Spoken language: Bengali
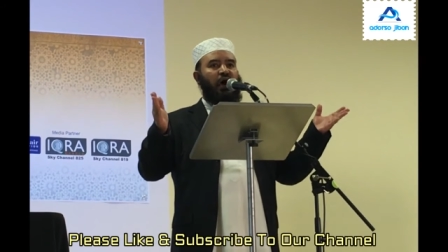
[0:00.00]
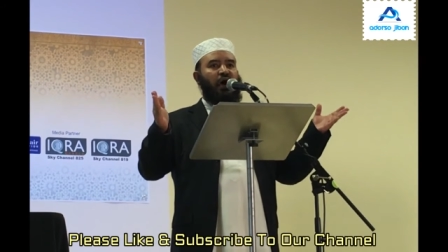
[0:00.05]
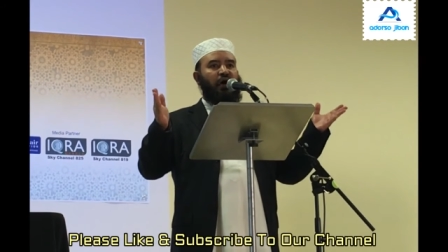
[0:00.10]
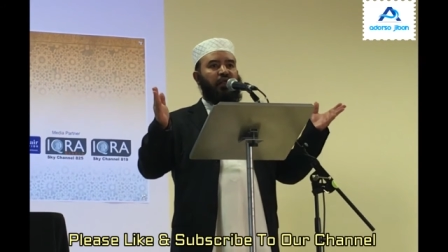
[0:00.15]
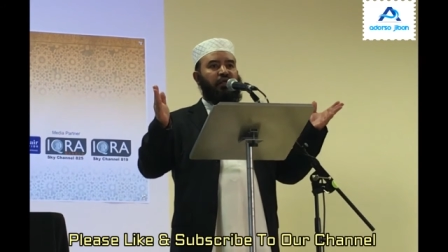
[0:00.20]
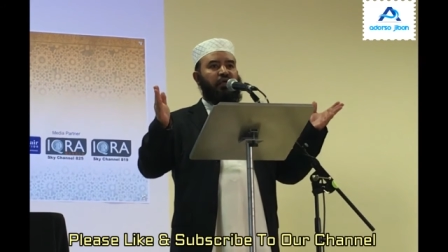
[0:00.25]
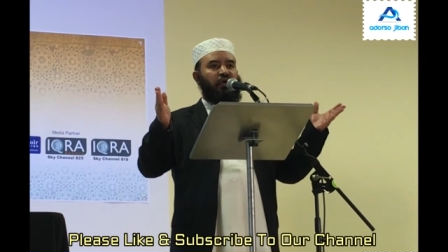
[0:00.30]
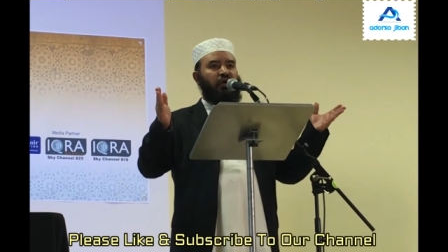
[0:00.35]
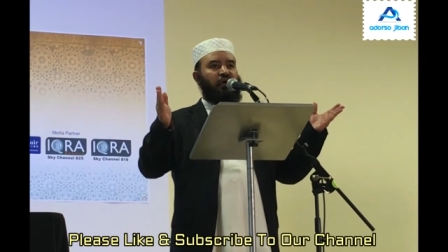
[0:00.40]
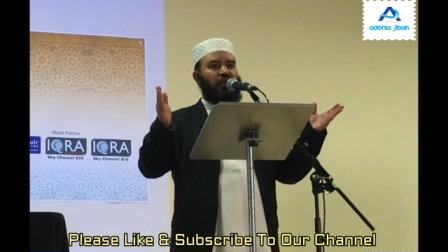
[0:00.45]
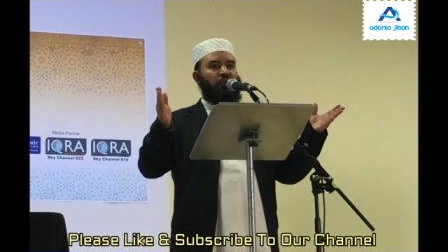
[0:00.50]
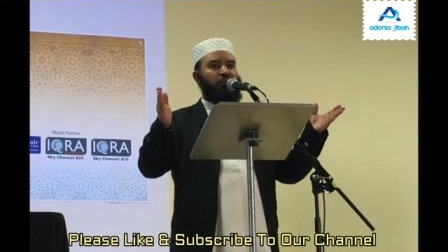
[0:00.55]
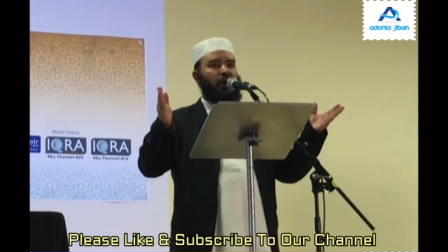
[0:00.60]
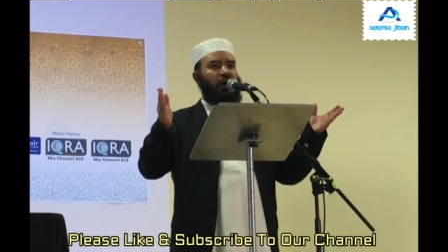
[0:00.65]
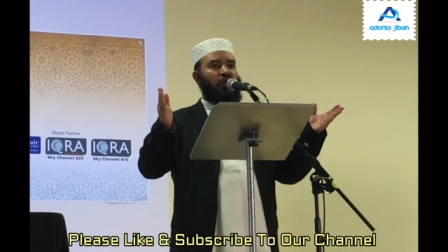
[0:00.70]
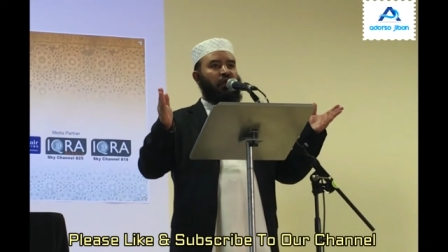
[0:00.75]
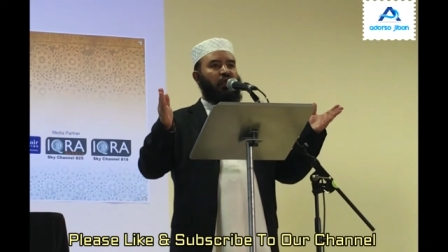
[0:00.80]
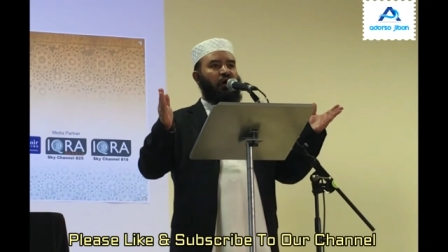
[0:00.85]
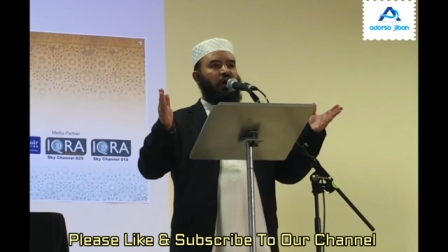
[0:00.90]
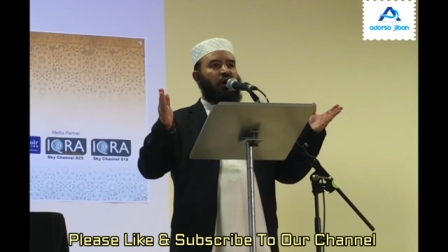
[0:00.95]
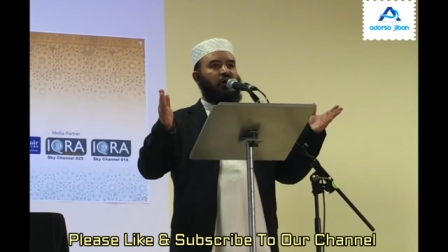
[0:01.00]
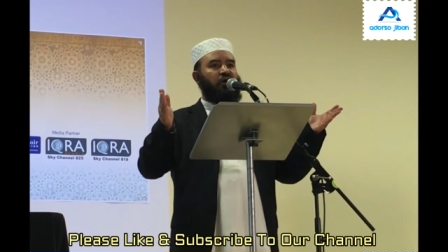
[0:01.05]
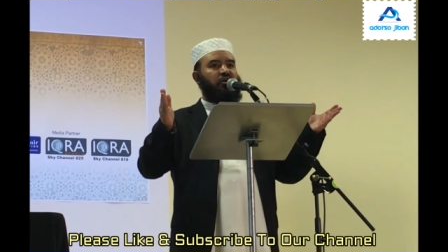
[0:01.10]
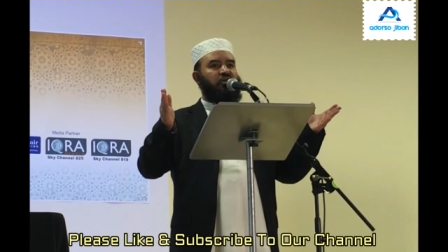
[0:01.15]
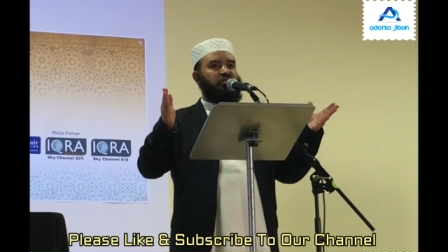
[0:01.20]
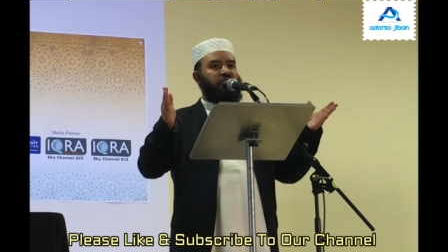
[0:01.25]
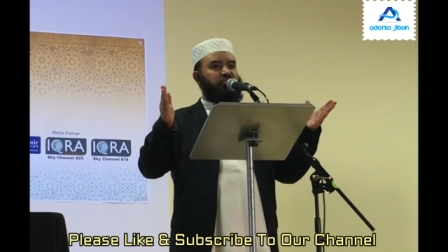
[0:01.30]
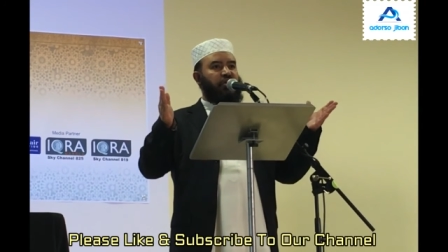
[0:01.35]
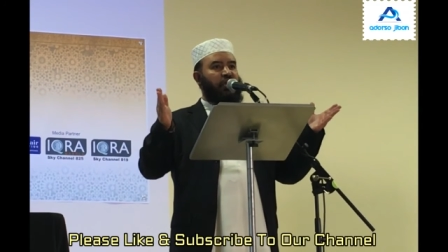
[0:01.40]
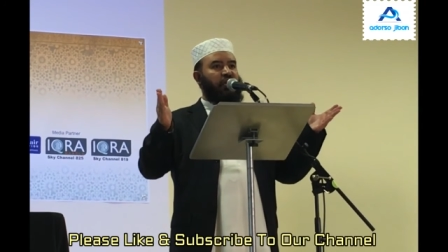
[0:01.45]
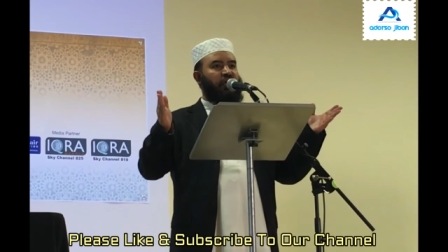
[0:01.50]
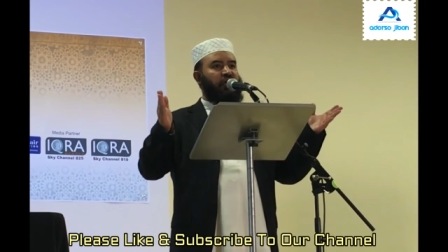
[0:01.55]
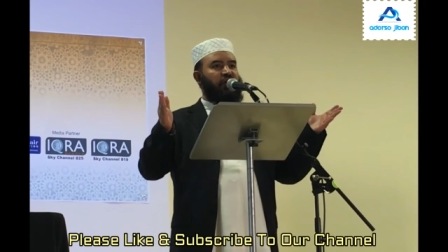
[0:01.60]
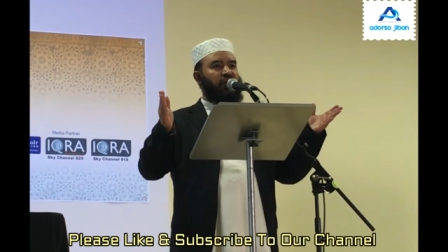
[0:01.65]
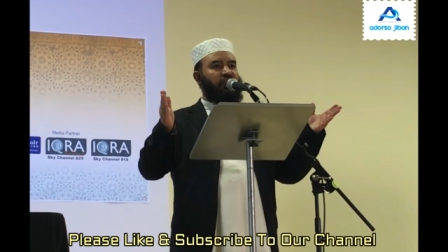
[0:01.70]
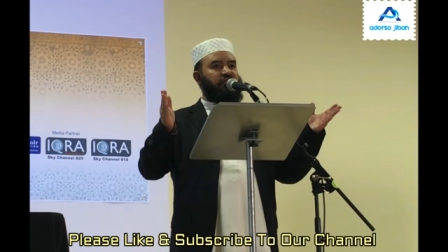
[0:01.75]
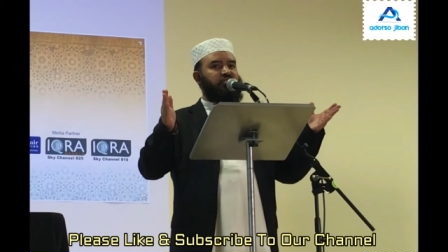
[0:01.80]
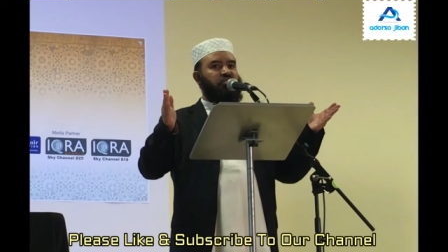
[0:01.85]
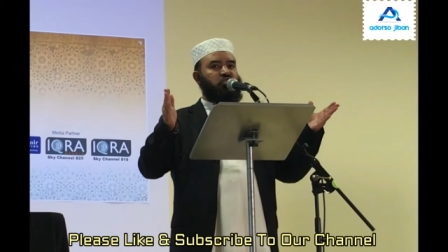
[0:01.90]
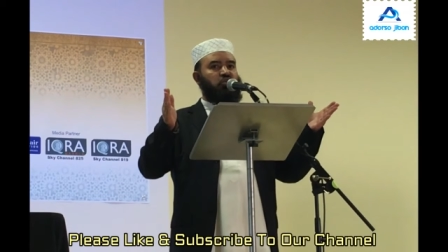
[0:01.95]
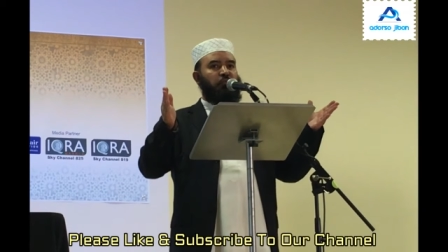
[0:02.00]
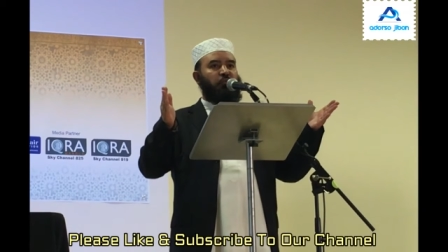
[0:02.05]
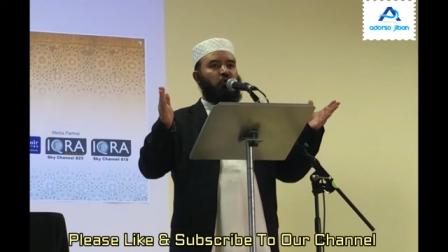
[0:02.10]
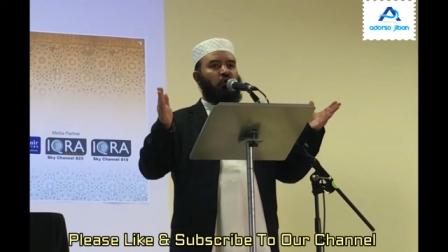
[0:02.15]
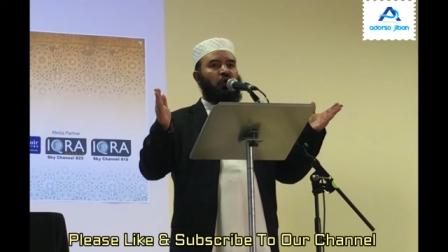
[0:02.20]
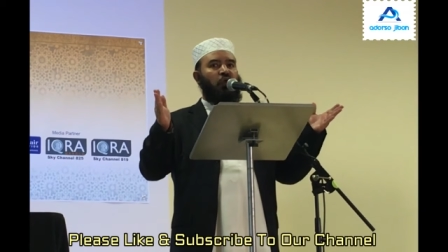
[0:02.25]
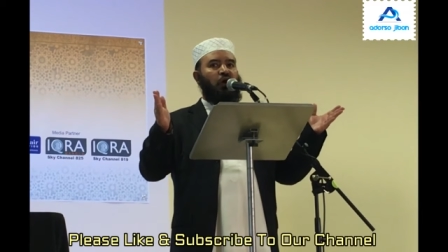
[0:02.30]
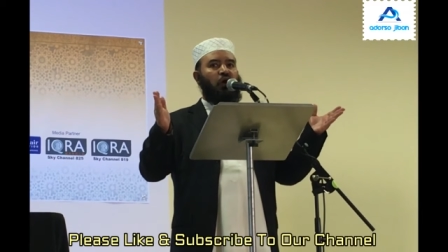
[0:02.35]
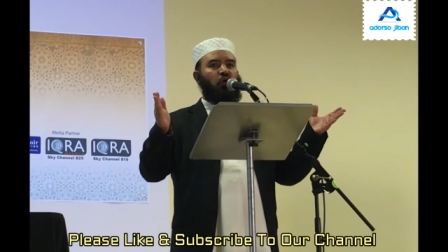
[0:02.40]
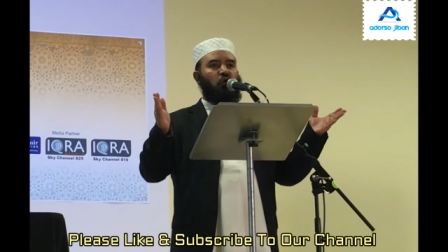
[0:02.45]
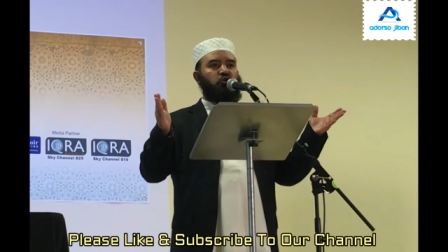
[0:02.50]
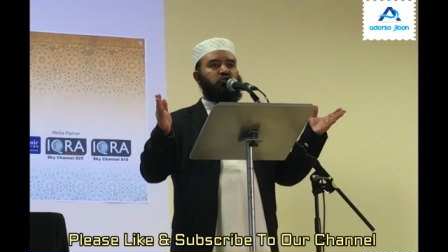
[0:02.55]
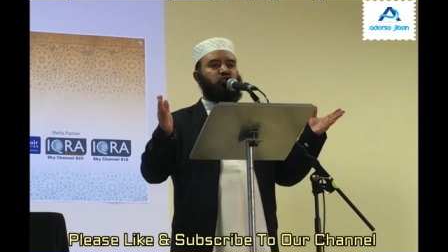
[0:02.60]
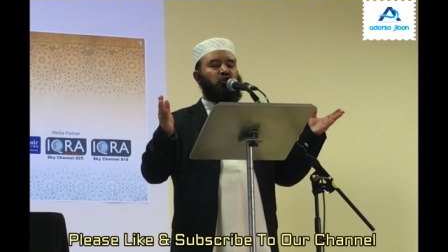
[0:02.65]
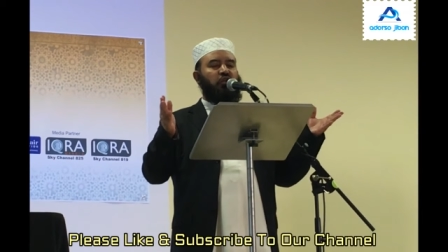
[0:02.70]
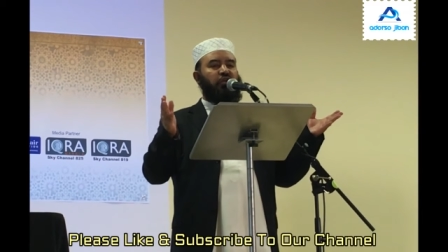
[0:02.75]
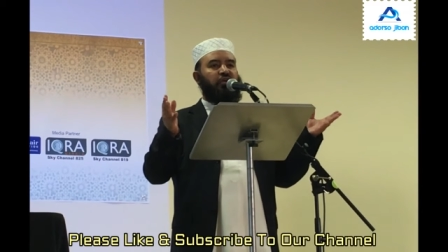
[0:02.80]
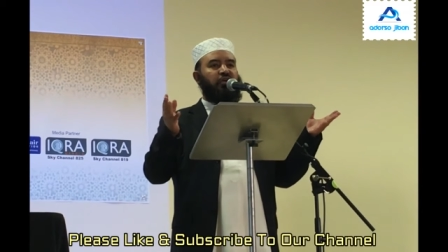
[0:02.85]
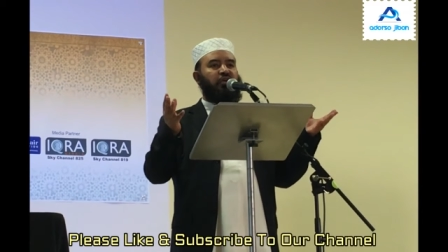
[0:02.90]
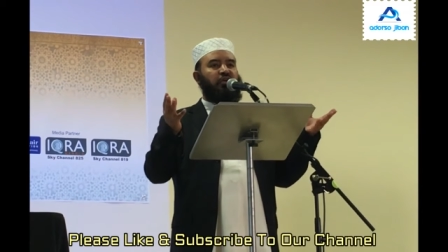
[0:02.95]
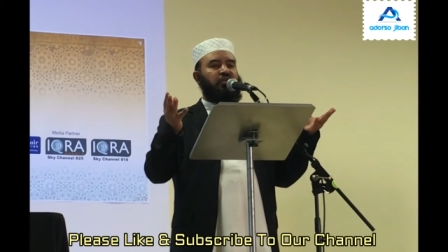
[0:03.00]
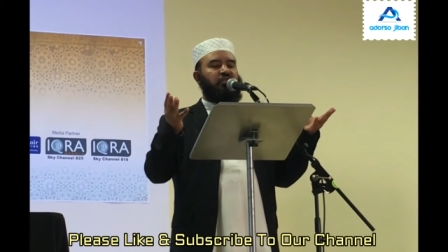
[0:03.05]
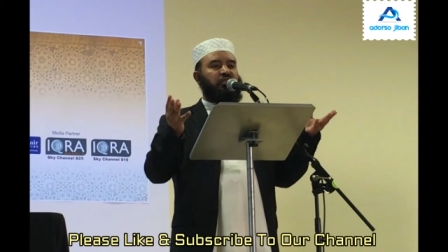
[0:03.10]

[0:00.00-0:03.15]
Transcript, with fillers: আর ইকরা বাংলা চ্যানেলের যেসব কলা কৌশলী